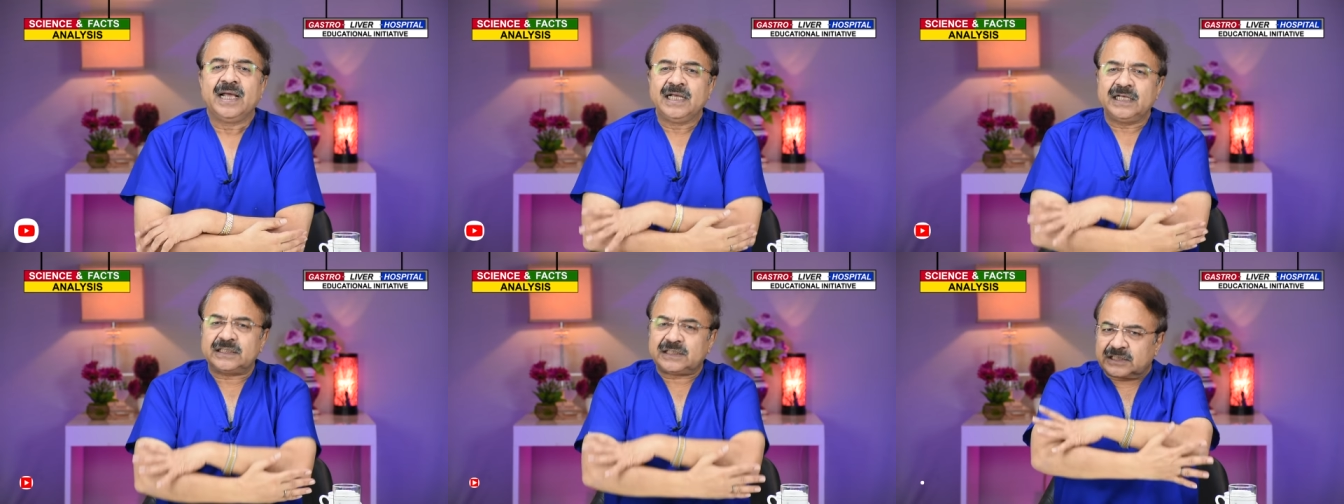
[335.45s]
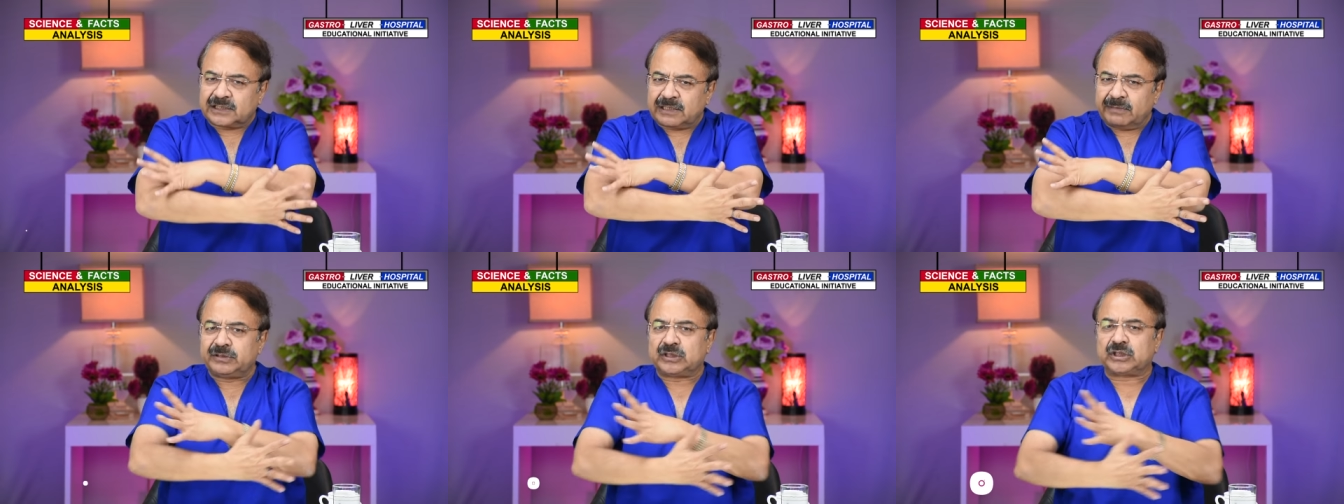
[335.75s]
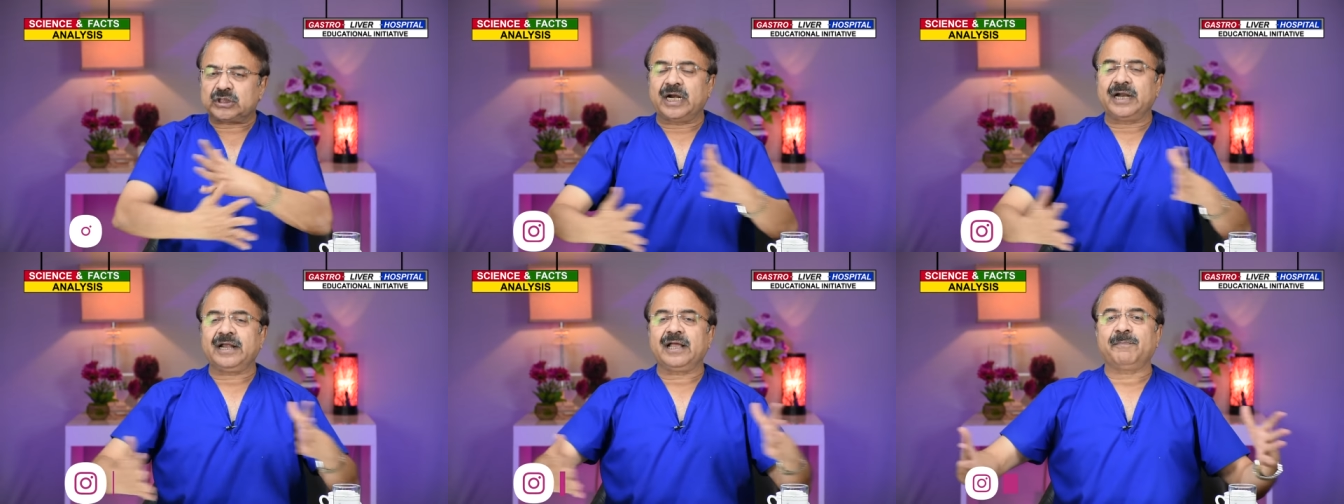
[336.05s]
ये सब
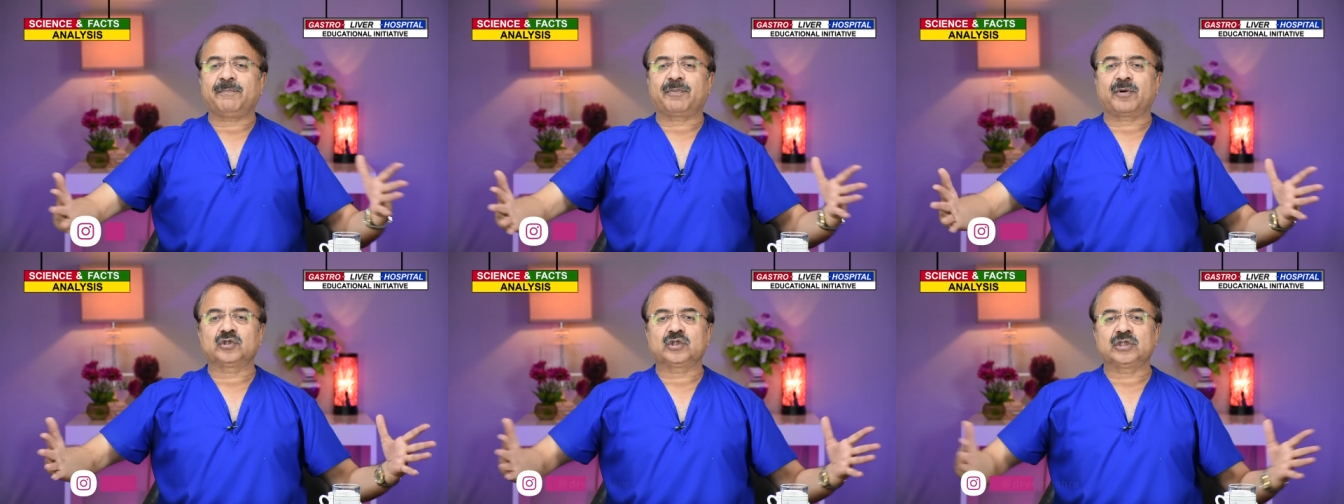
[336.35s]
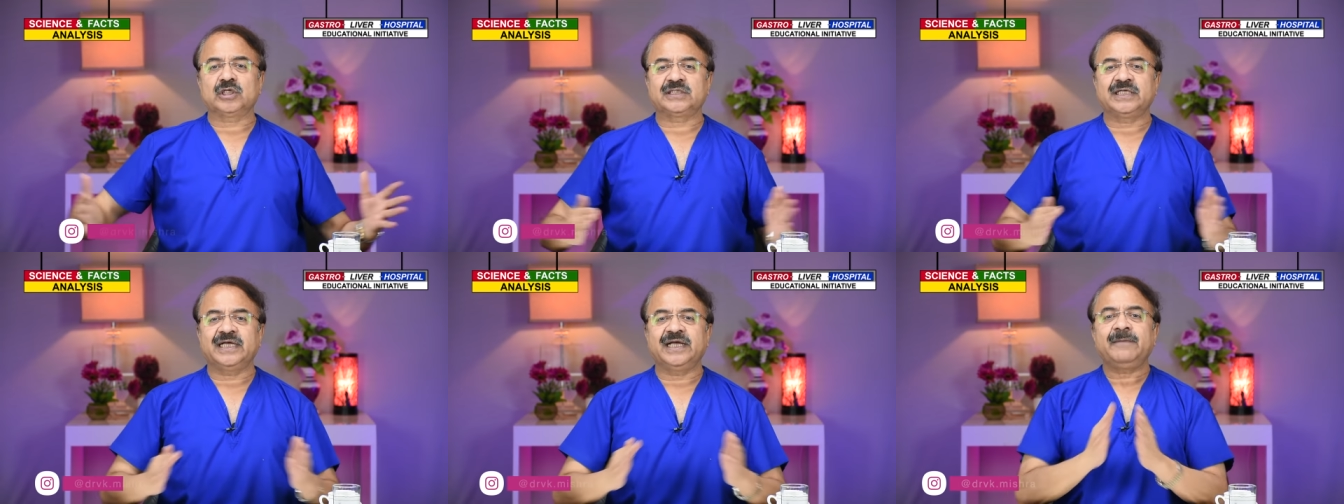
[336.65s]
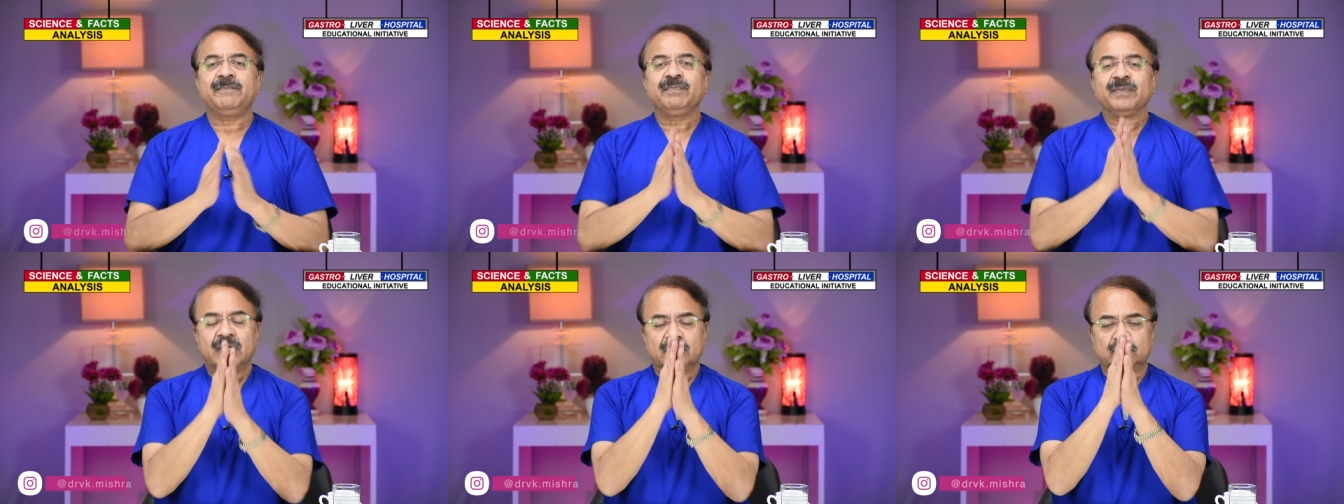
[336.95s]
इस तरह के प्रोसेस
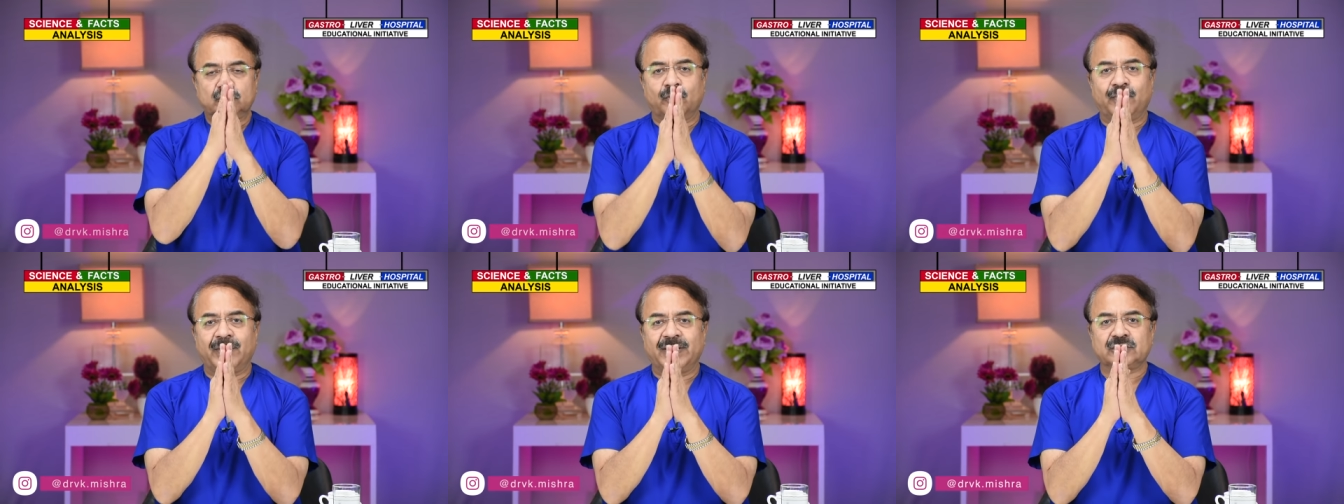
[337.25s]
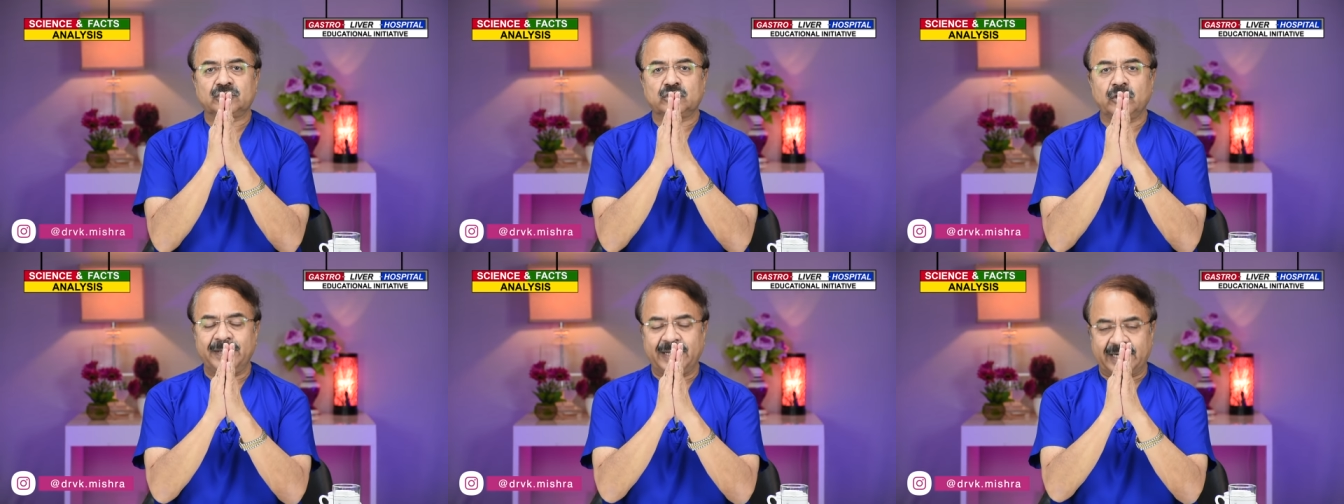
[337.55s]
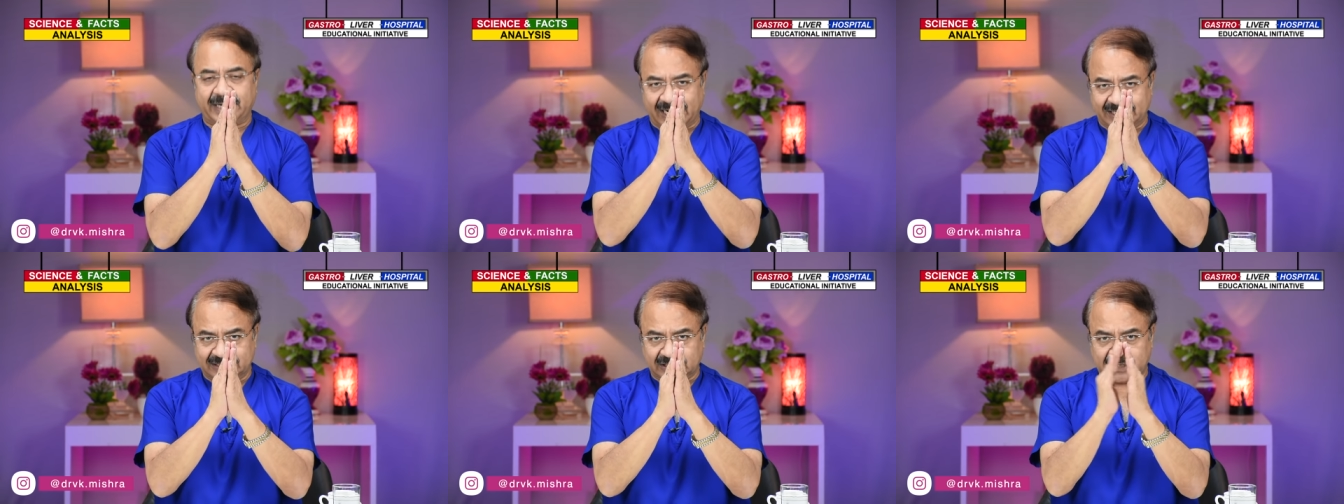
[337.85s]
हैं जो वास्तव में
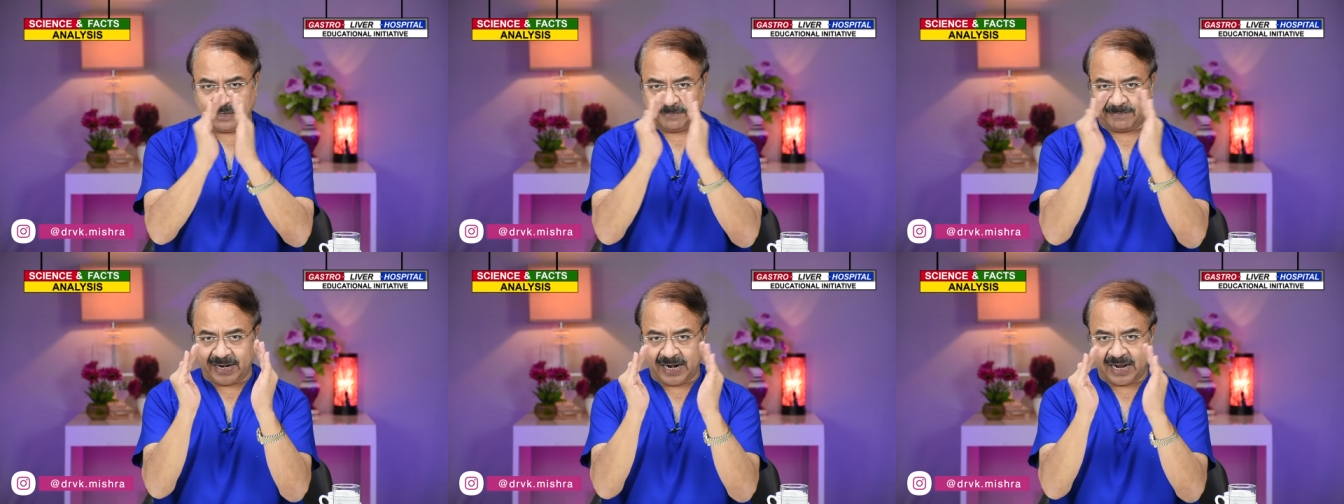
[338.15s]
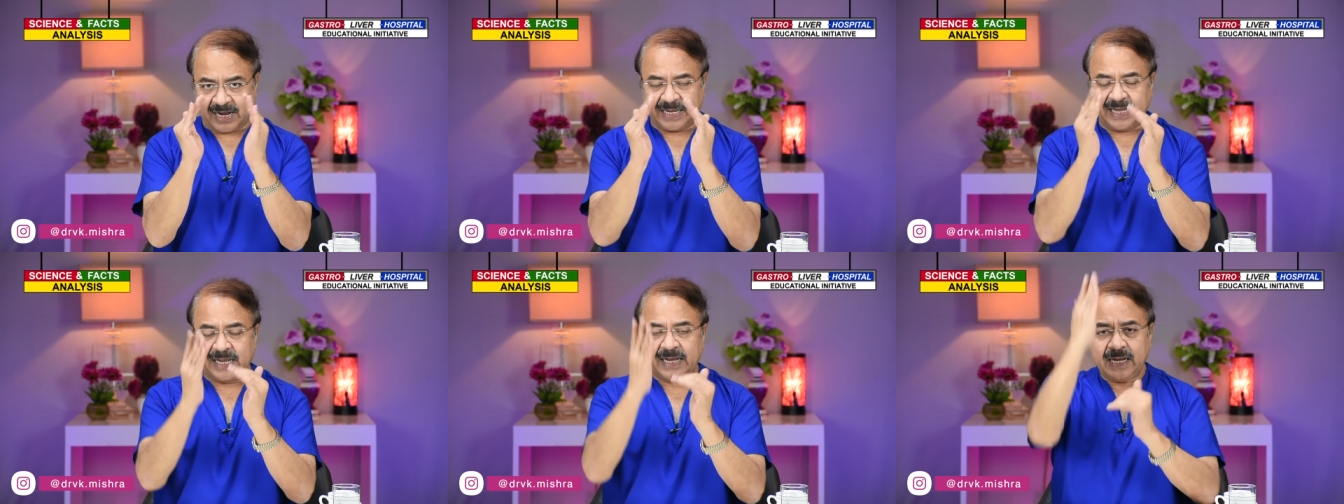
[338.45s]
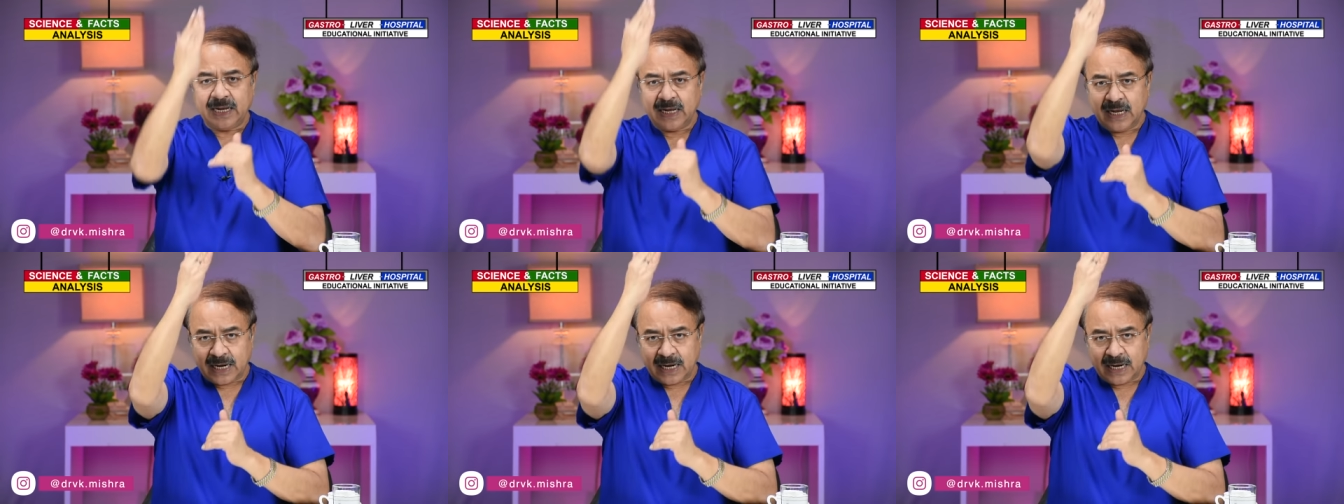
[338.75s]
रास्ता बना के